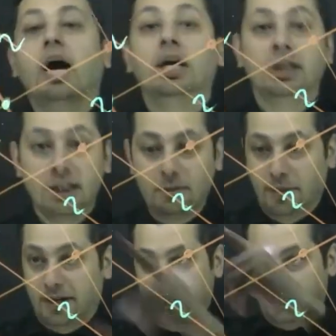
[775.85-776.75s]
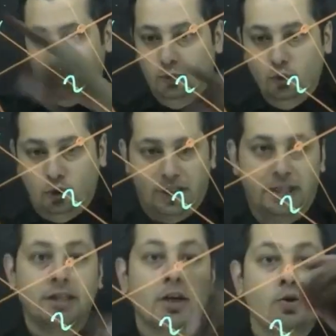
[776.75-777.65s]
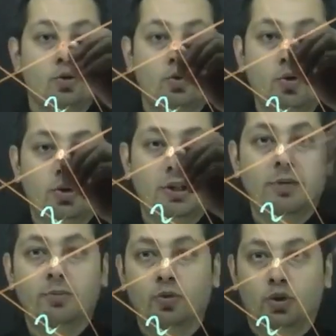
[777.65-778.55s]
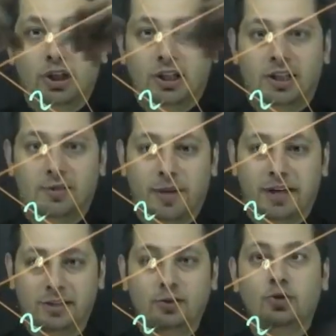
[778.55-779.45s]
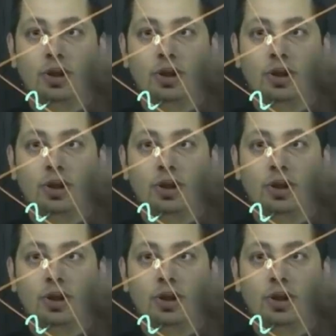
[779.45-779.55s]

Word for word: ağırlık merkezi bu üçgenin. Şu noktada bu üçgenin ağırlık merkezi.